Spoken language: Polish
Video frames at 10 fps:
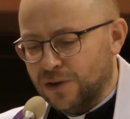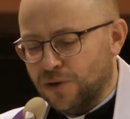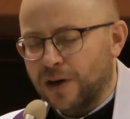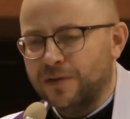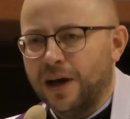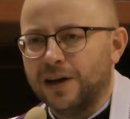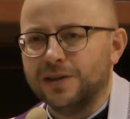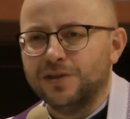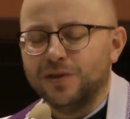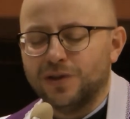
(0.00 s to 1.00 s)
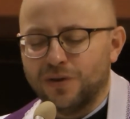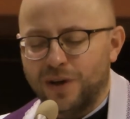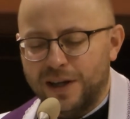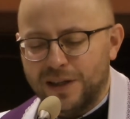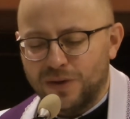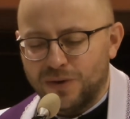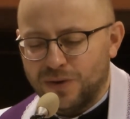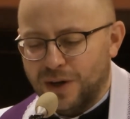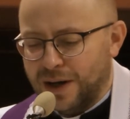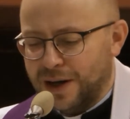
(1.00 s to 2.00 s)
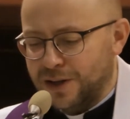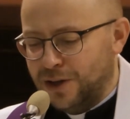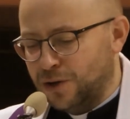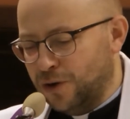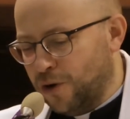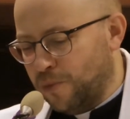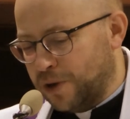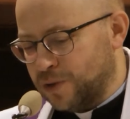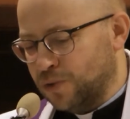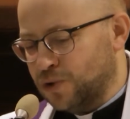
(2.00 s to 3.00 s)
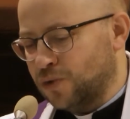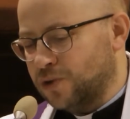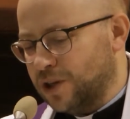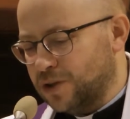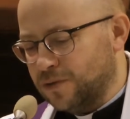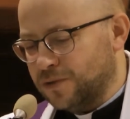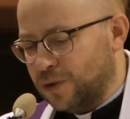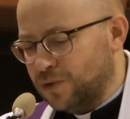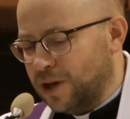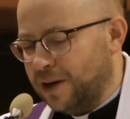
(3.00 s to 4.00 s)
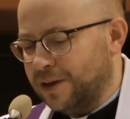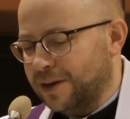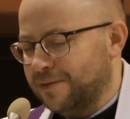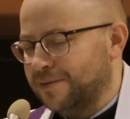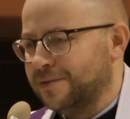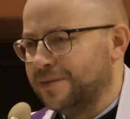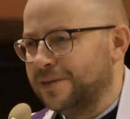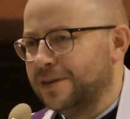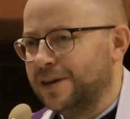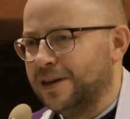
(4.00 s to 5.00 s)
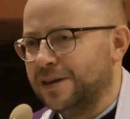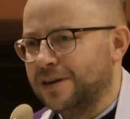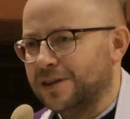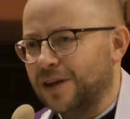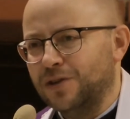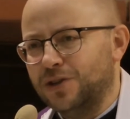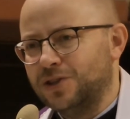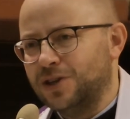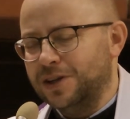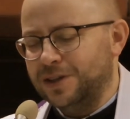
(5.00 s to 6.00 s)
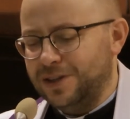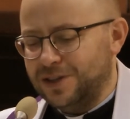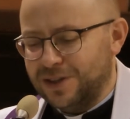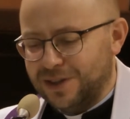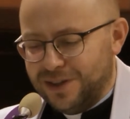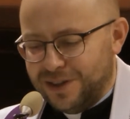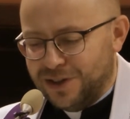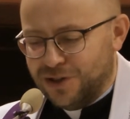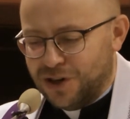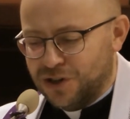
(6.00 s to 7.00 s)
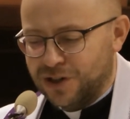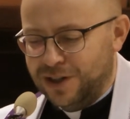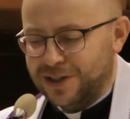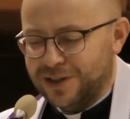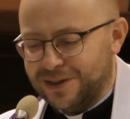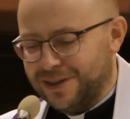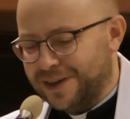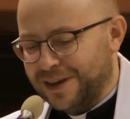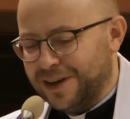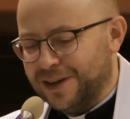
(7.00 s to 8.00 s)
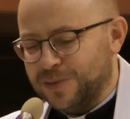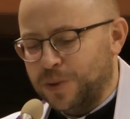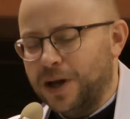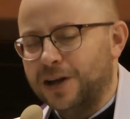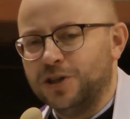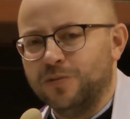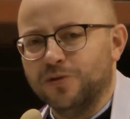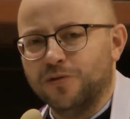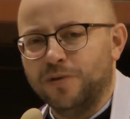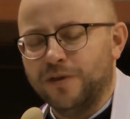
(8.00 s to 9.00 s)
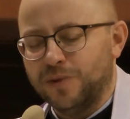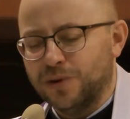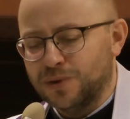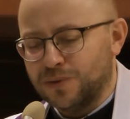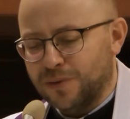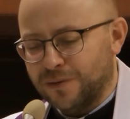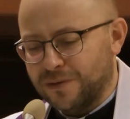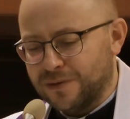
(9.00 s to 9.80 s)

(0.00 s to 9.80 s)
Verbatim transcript: Droga wiary świętego Jana to nie tylko pasmo sukcesów nauczania. Nawet celnicy i grzesznicy zmieniali się pod wpływem jego słów.